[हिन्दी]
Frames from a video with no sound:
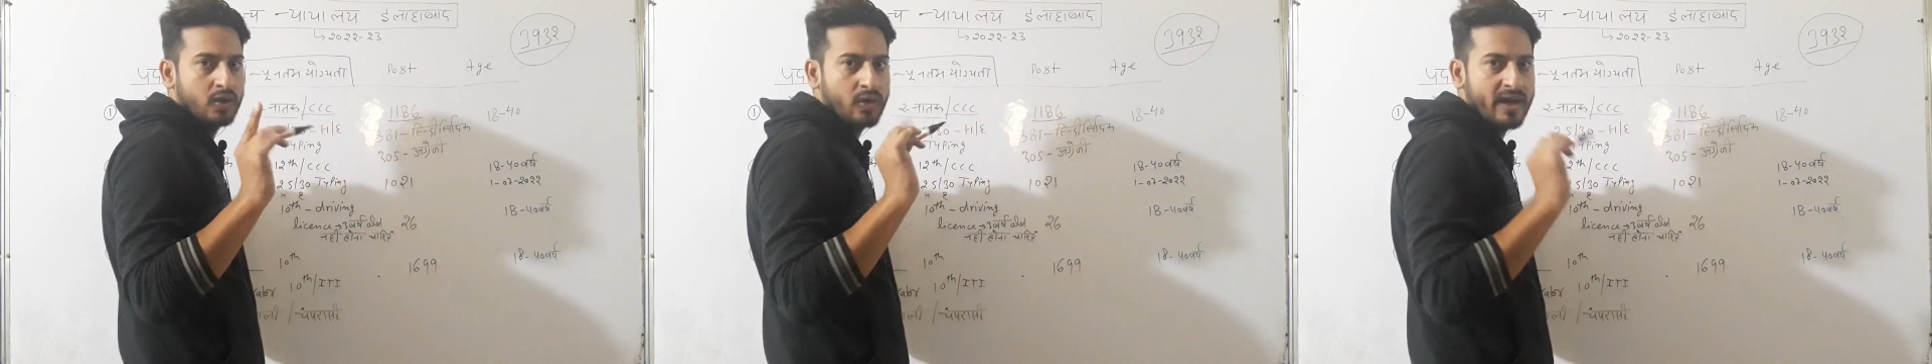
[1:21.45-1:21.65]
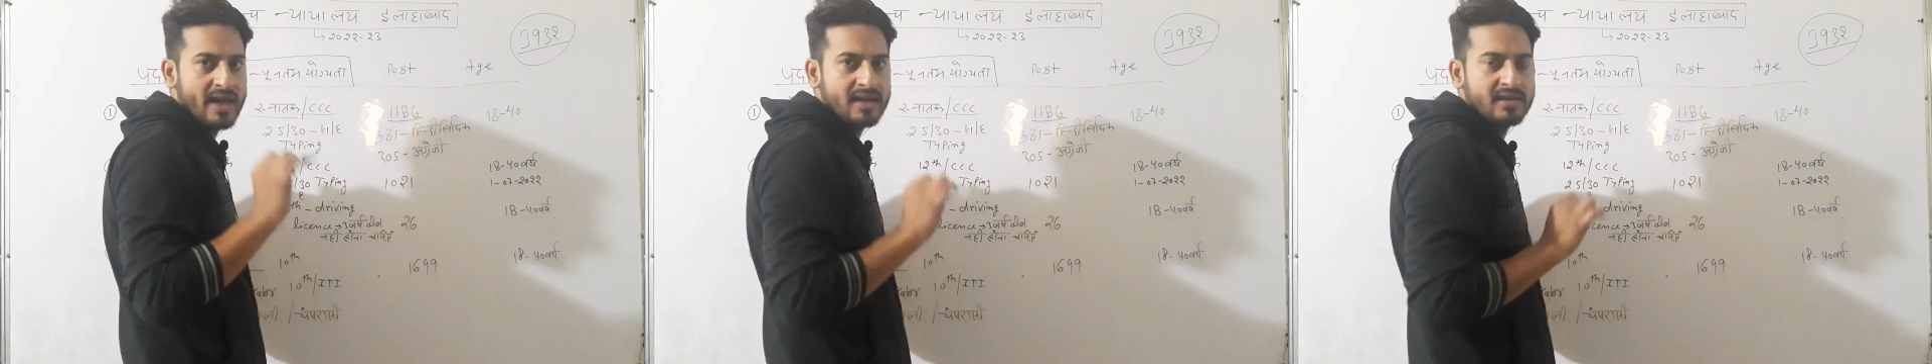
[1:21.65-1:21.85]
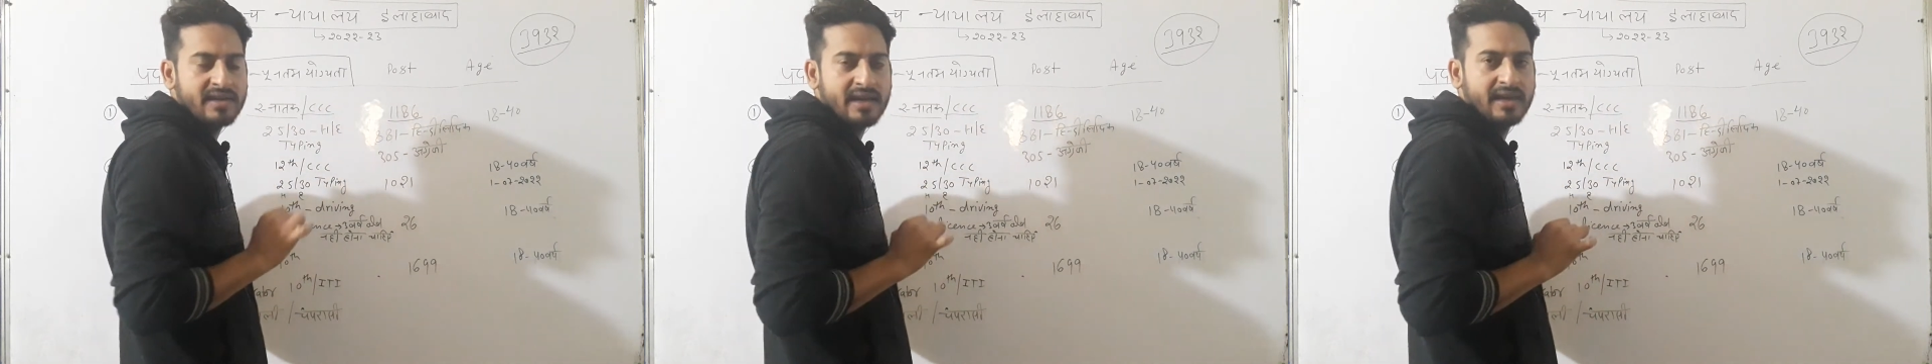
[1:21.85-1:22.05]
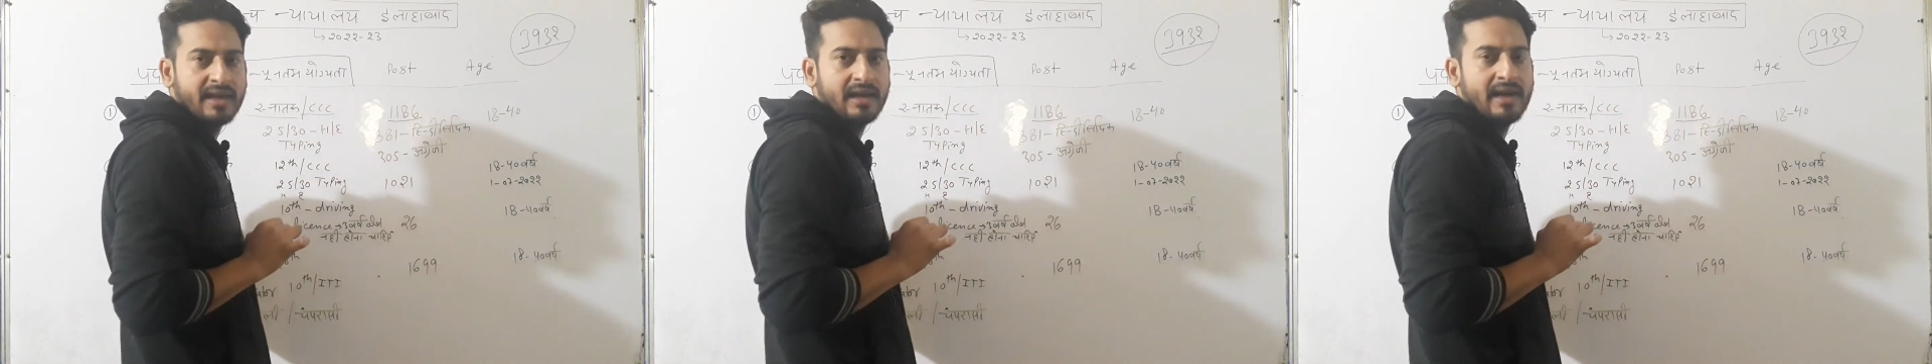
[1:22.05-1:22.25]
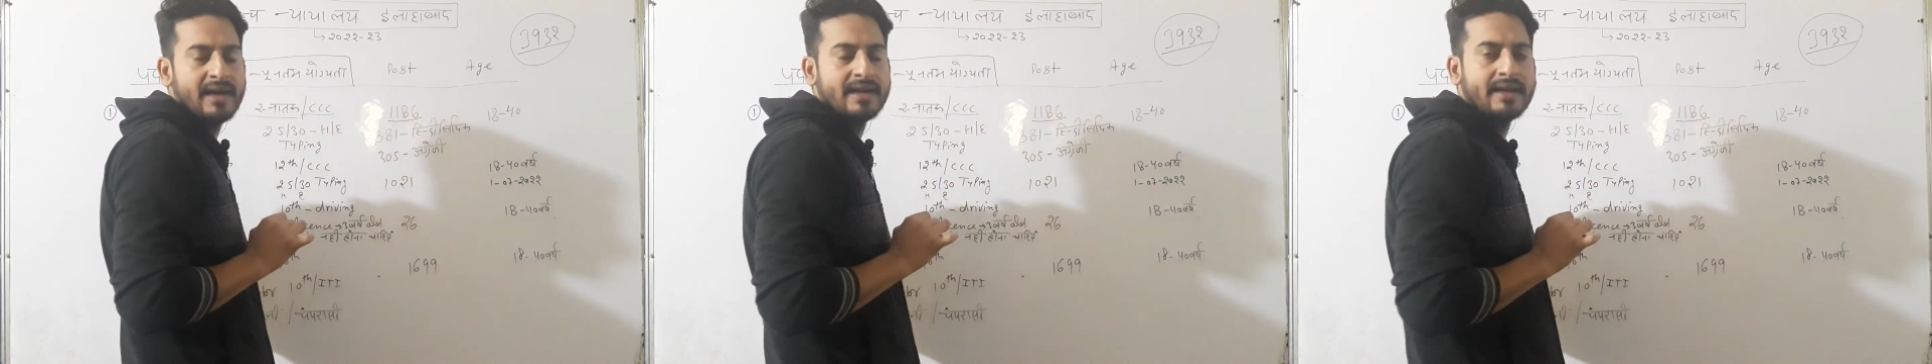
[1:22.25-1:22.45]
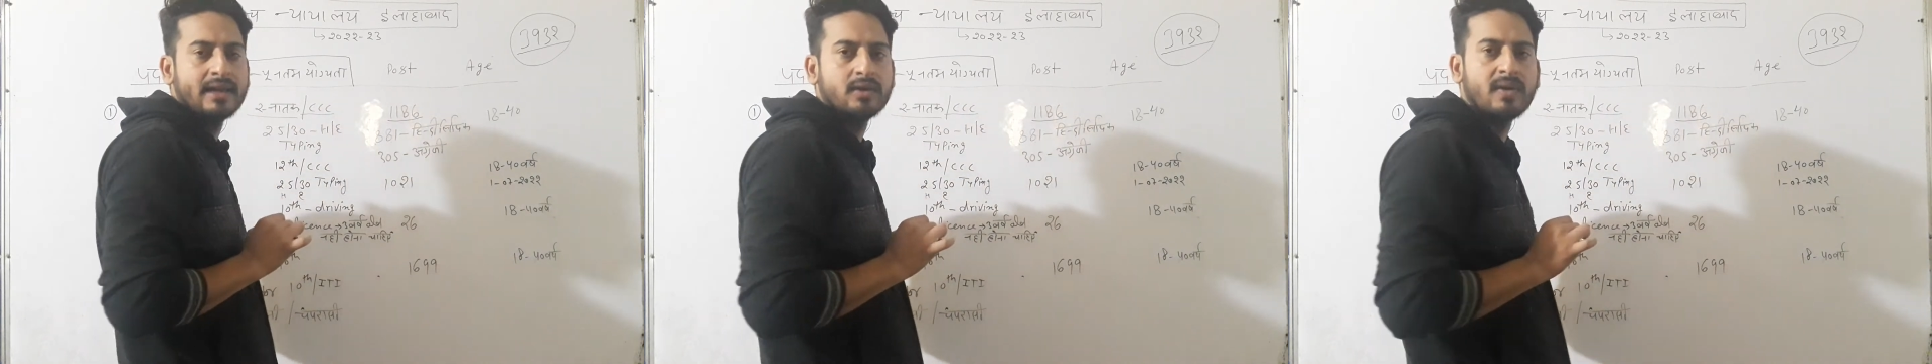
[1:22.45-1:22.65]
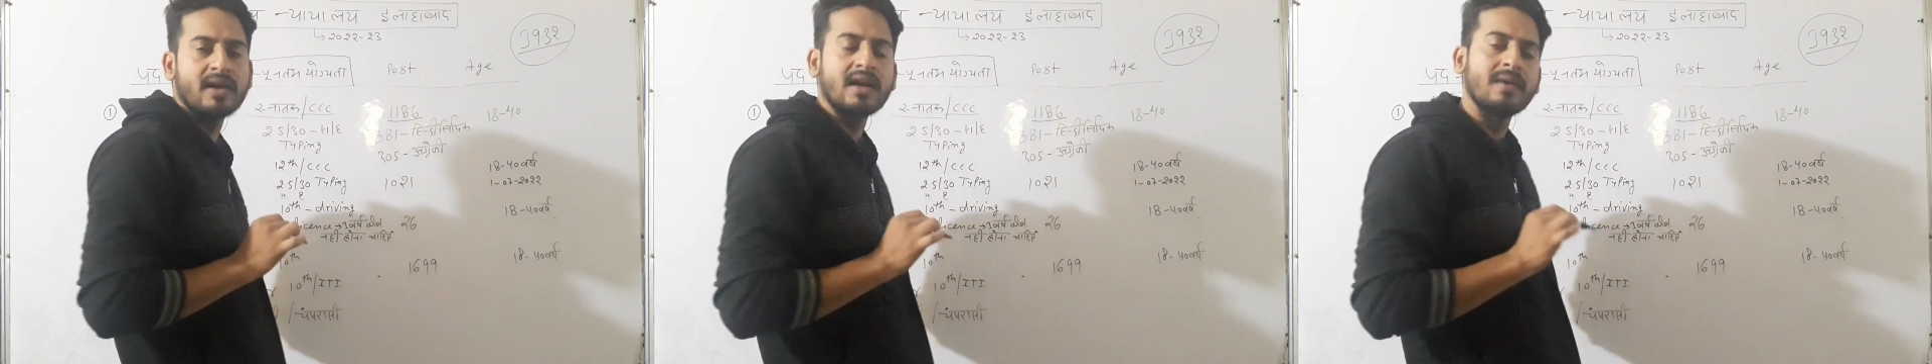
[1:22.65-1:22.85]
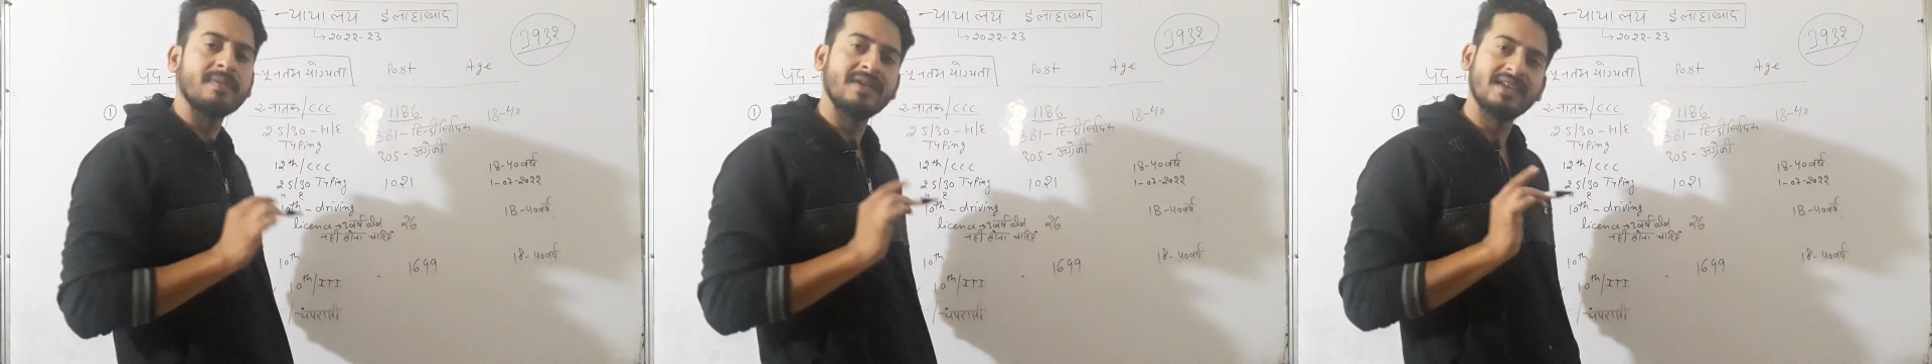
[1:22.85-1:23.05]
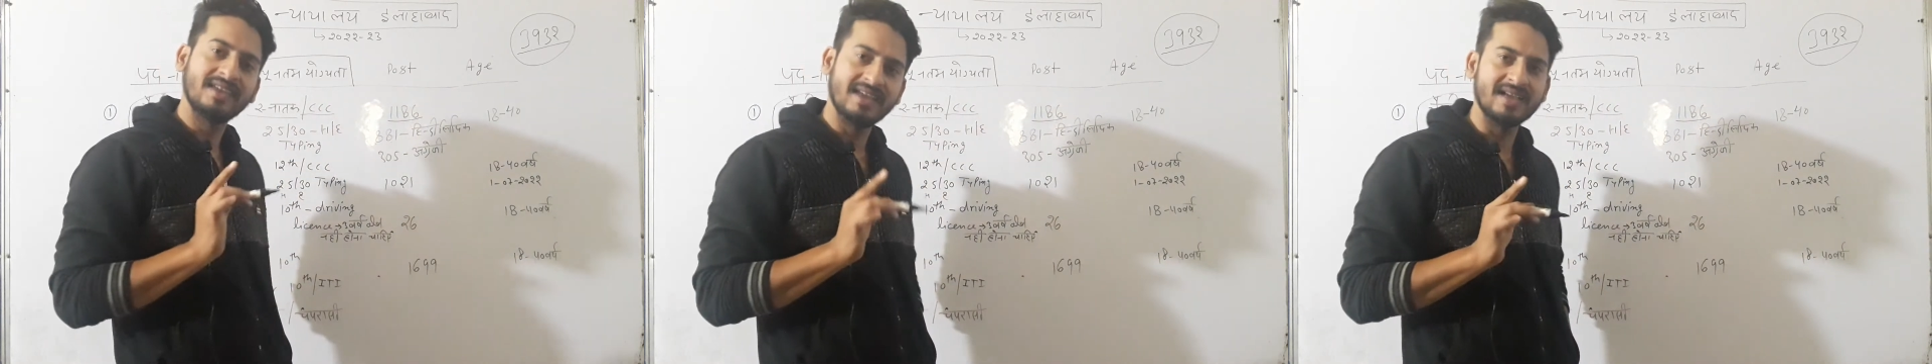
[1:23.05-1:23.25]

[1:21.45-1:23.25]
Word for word: डोएक या नीलेट के द्वारा आपने